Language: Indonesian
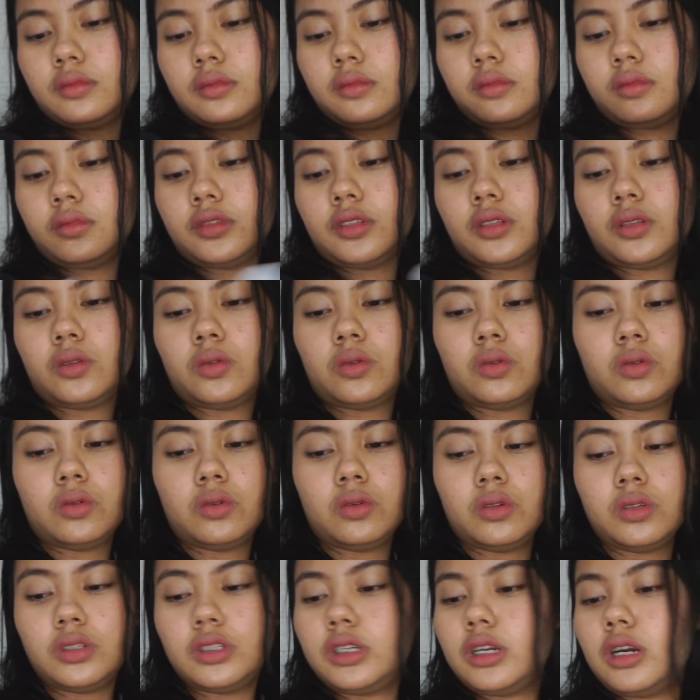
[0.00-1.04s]
itu
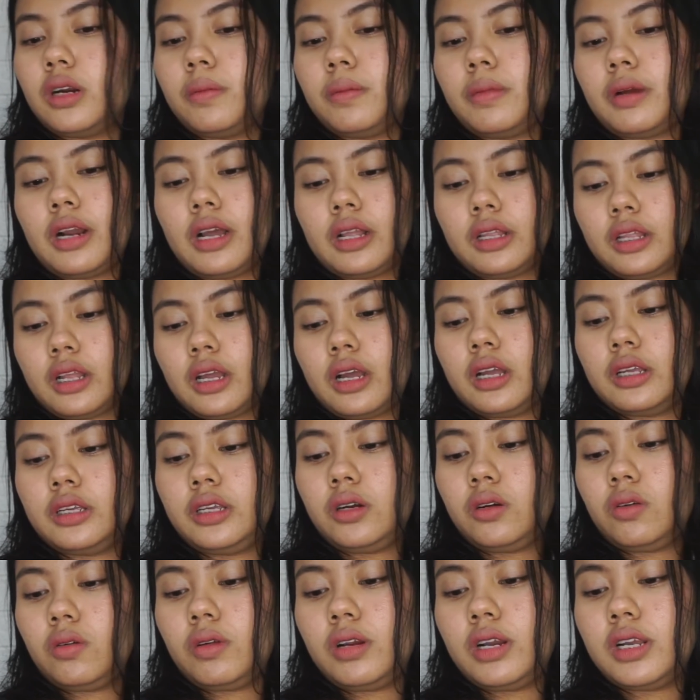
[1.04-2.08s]
secara merata itu
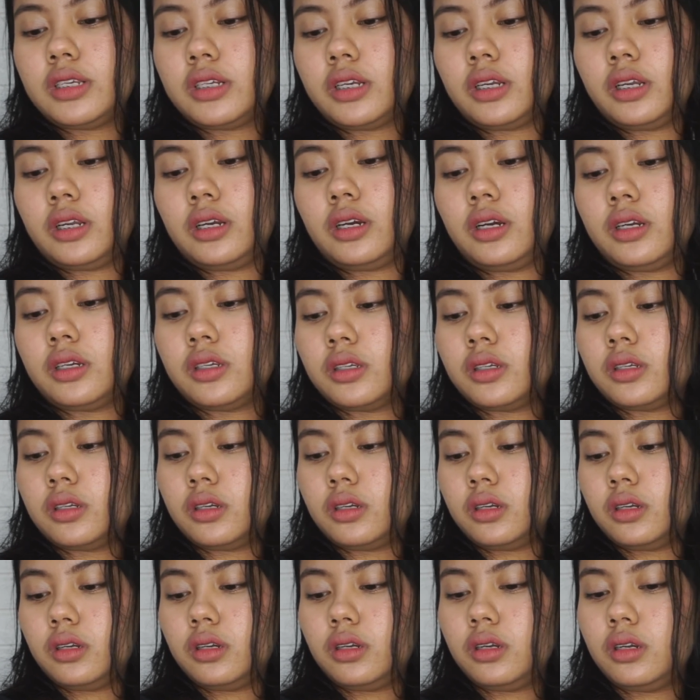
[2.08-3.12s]
nulisin dulu
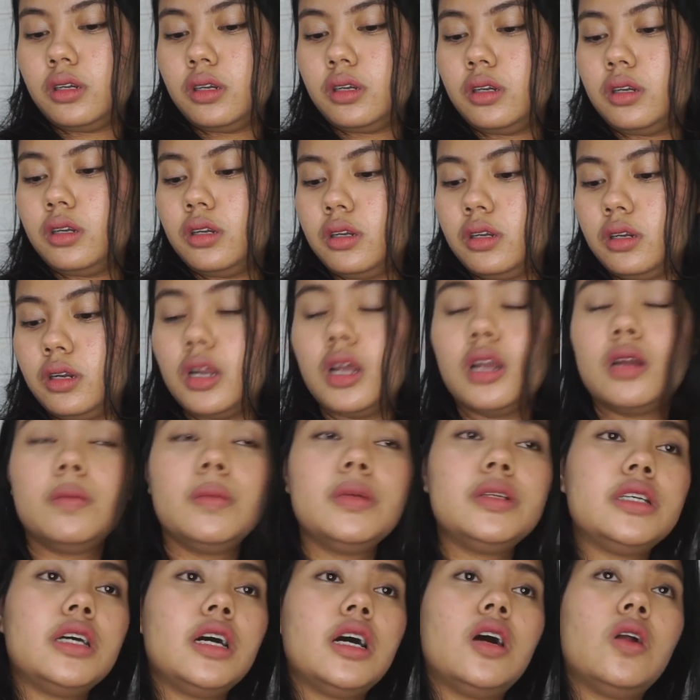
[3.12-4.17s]
dan
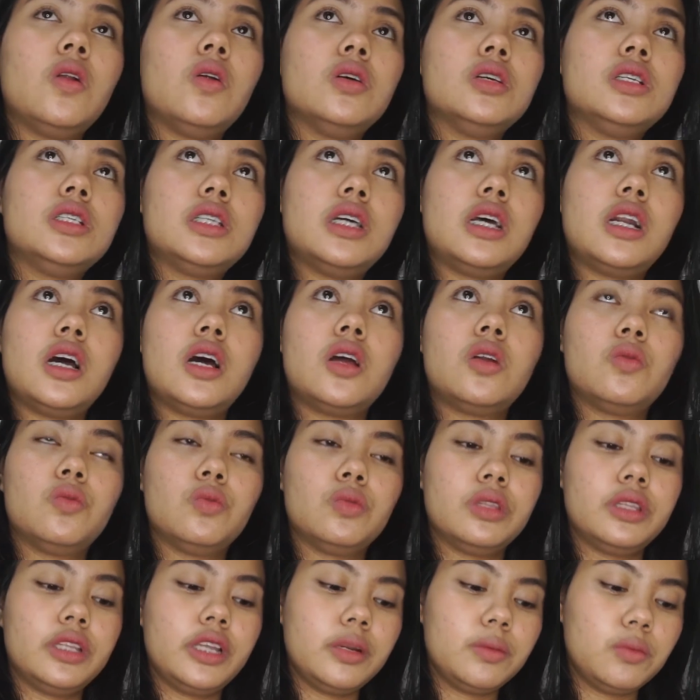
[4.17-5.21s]
bisa kok secara
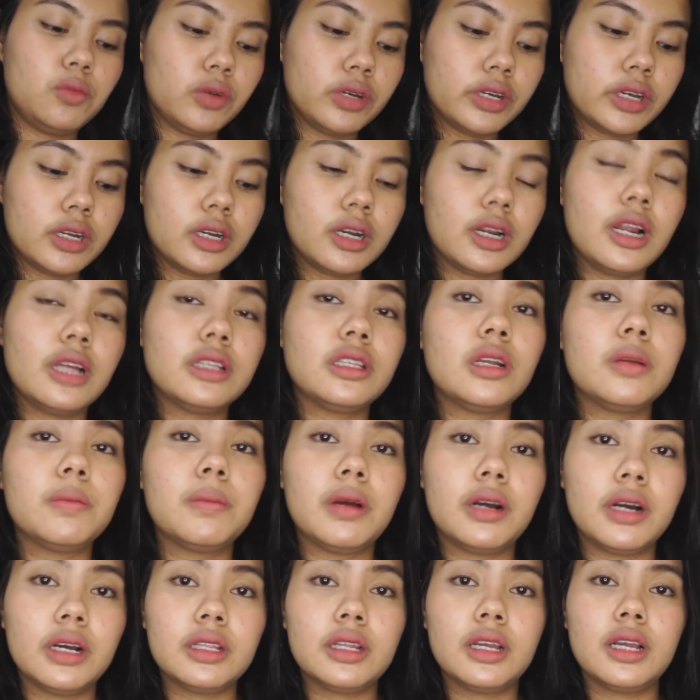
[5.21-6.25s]
rutin mungkin kelihatan
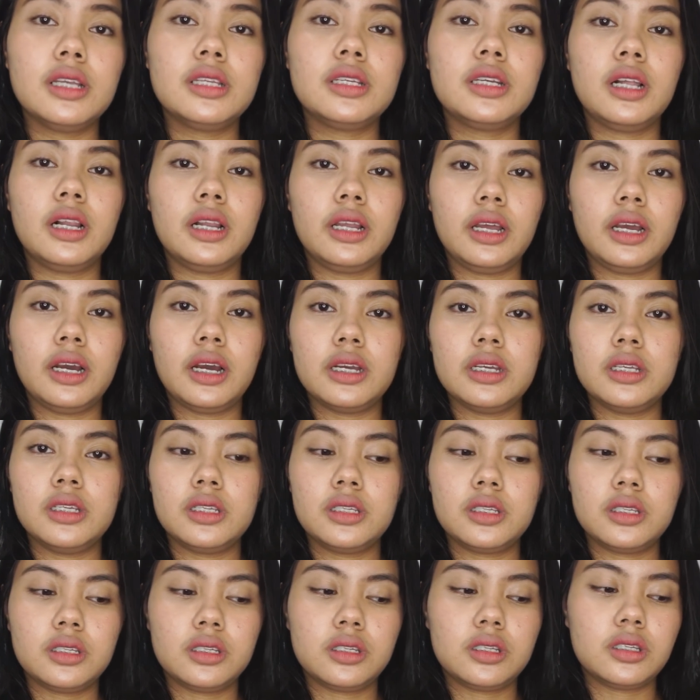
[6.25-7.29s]
banget hasil nulis
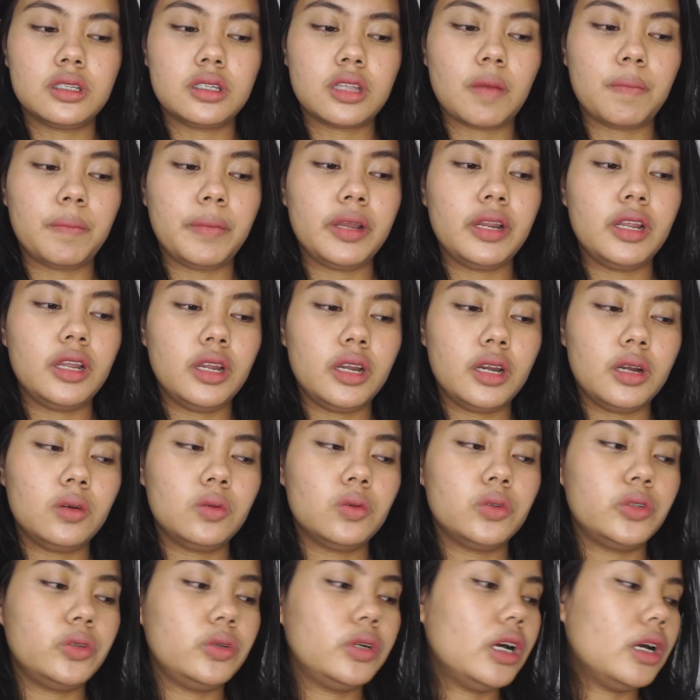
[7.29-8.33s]
tapi ini aku
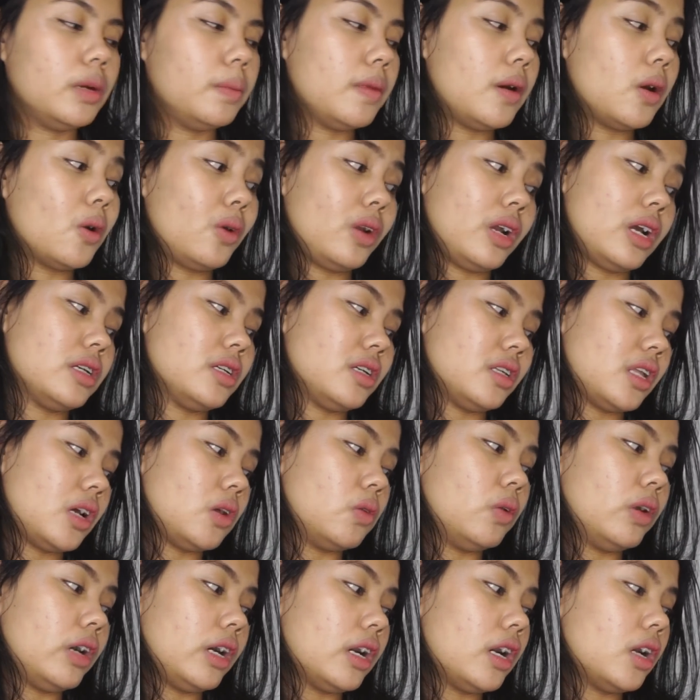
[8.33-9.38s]
juga baru kasih tahu
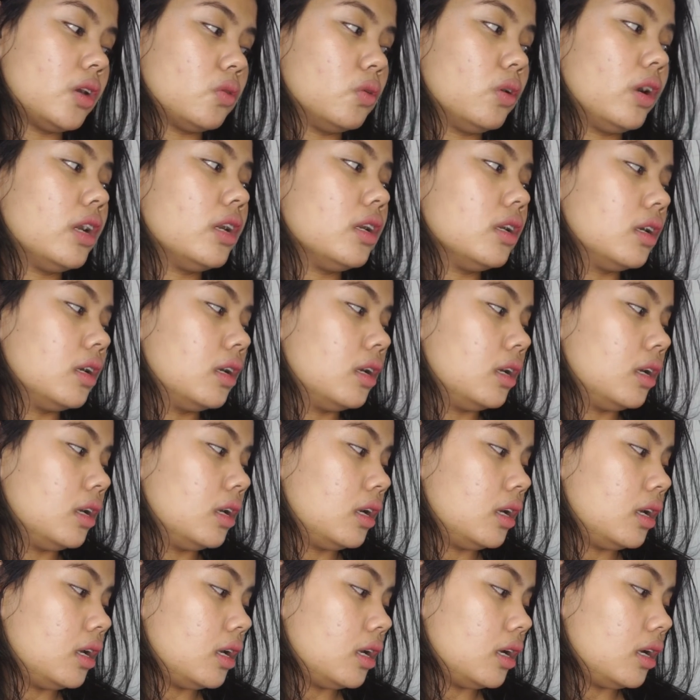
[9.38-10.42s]
kan aku kan
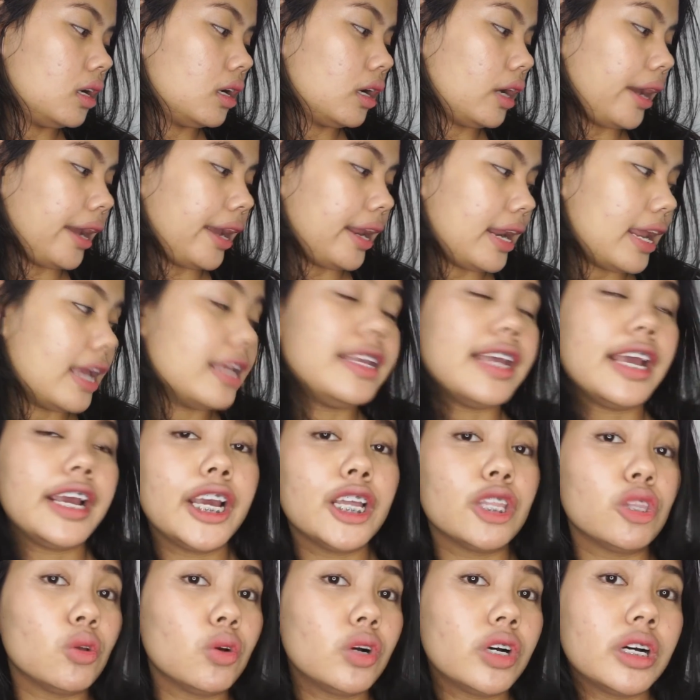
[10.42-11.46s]
kayak nanya
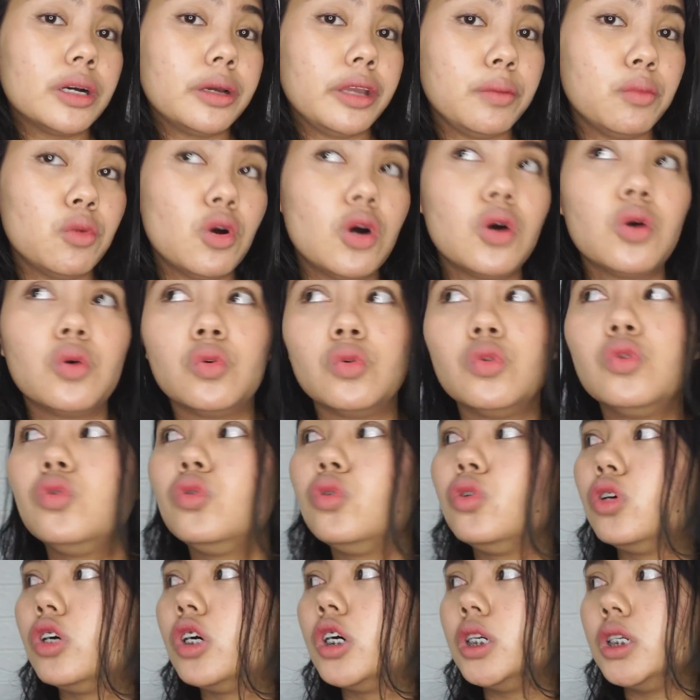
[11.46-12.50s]
gitu ke ibu aku
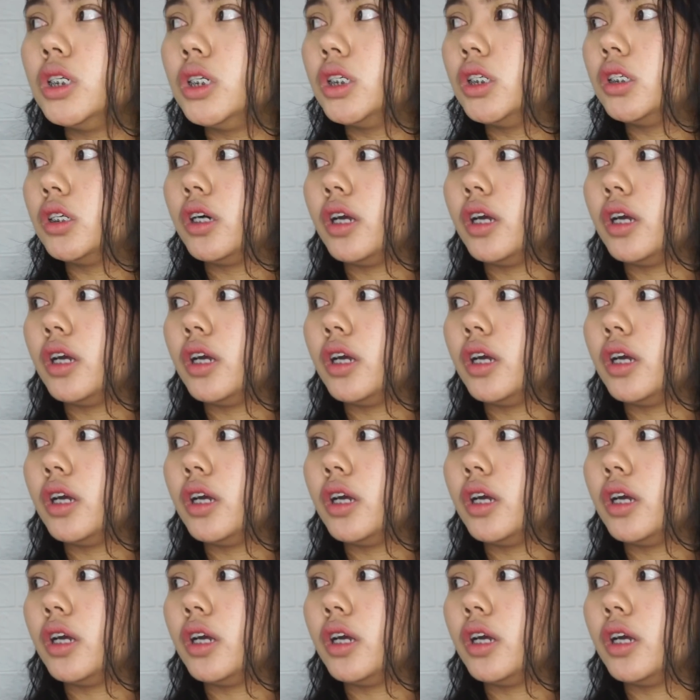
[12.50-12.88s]
eh,